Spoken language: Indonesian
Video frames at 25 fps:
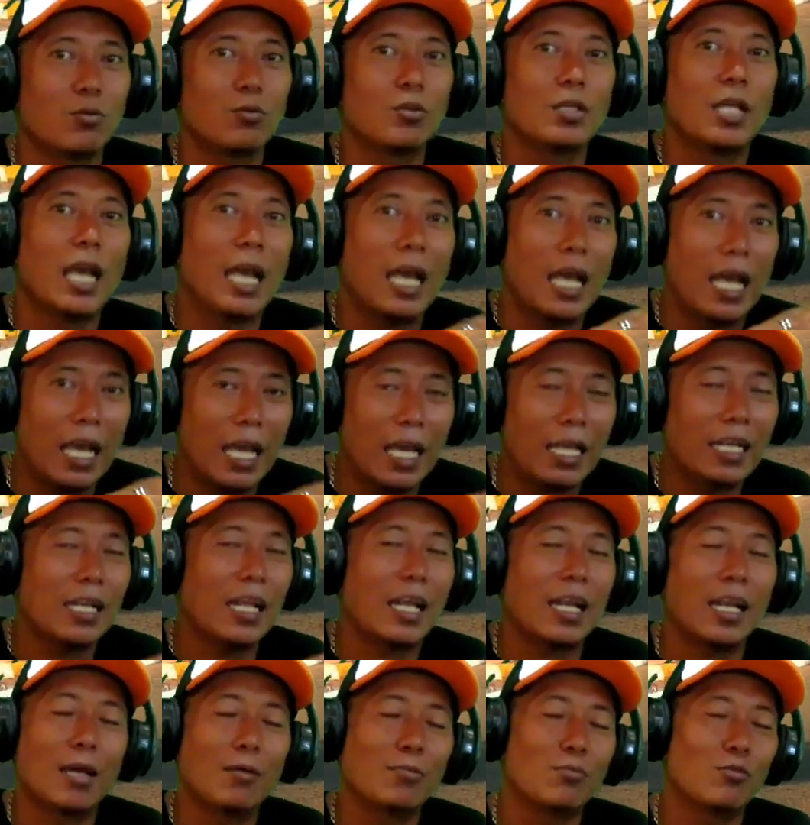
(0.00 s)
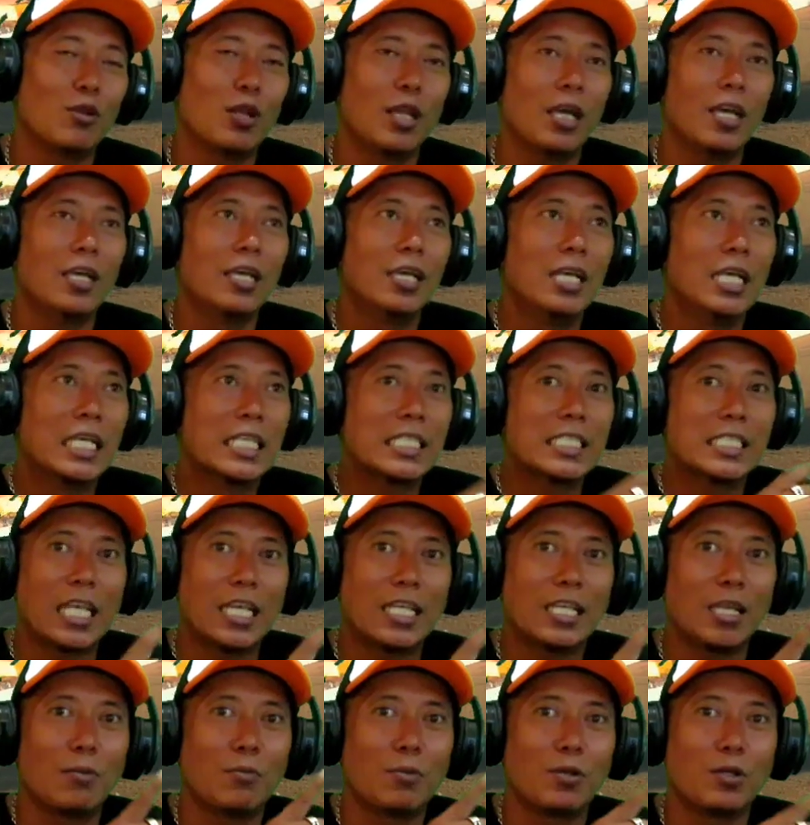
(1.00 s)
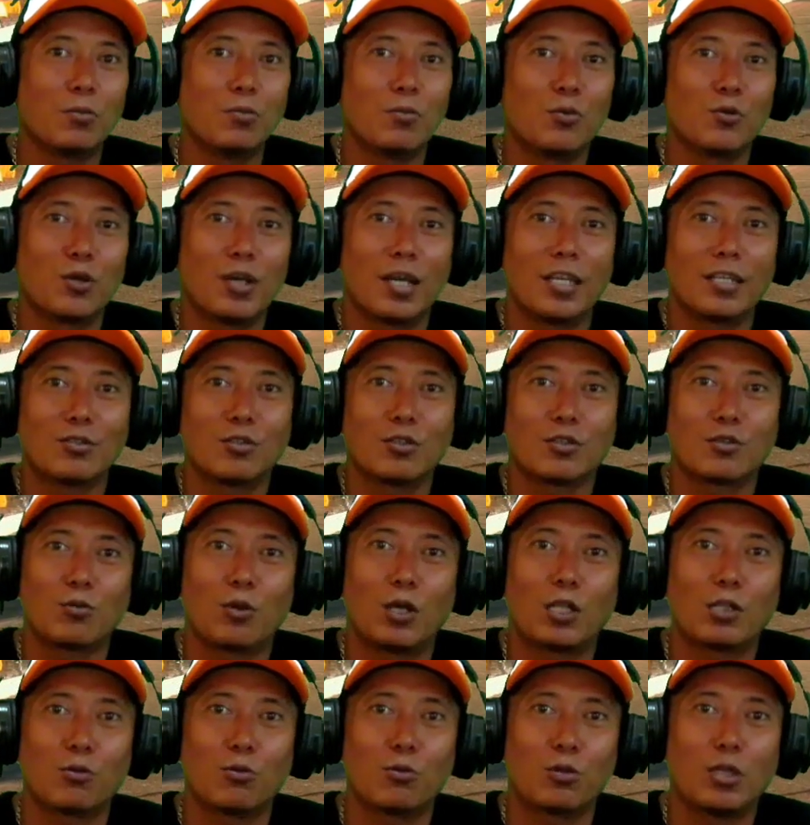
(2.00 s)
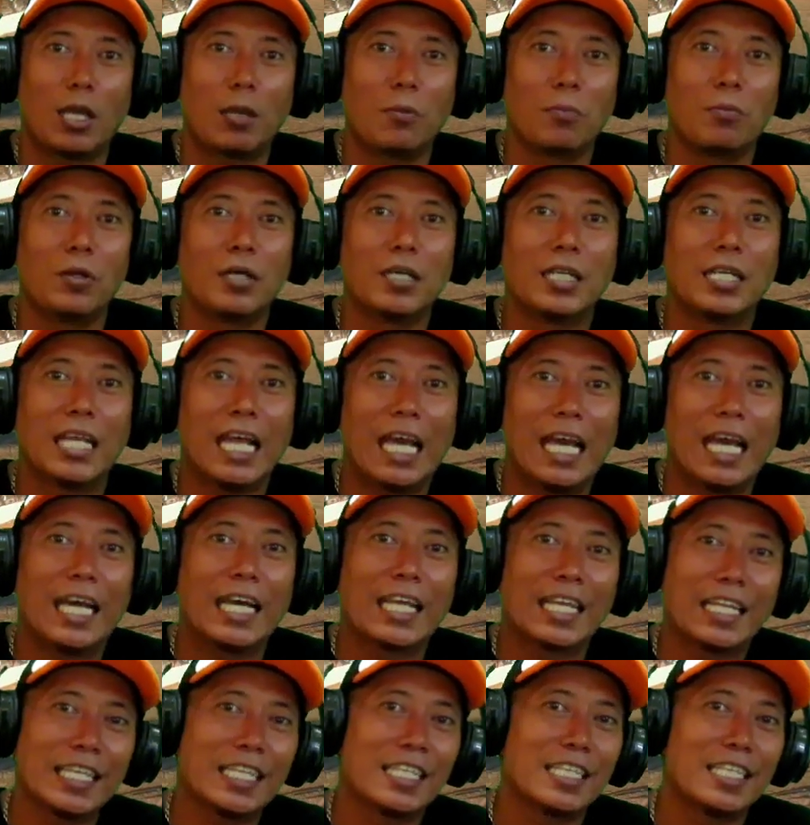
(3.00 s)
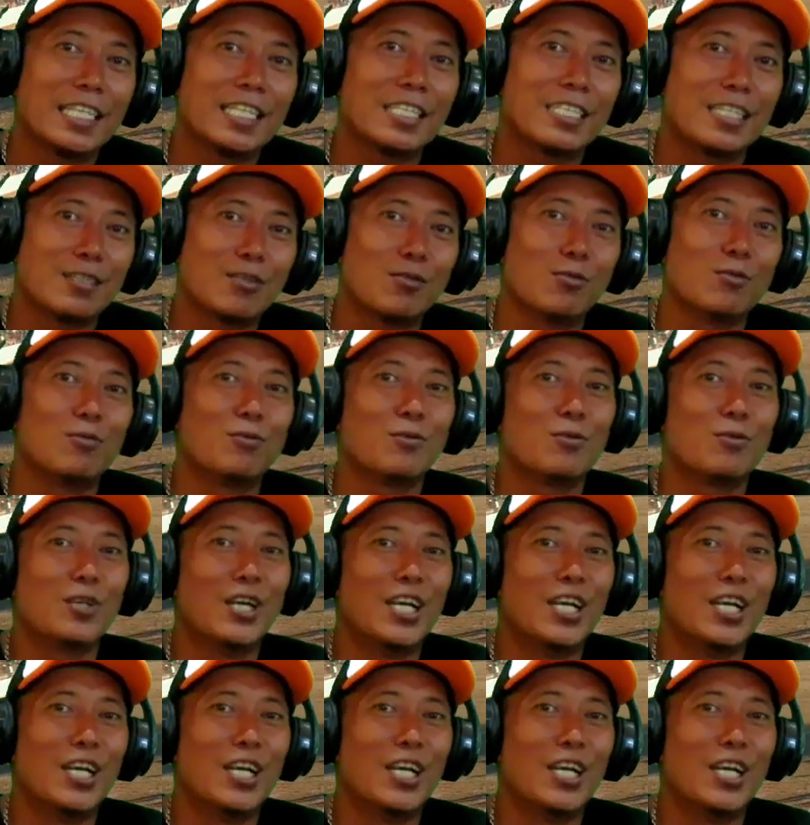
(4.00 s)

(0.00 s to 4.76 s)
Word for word: Dan alhamdulillah saya menemukan sesuatu yang menarik di situ.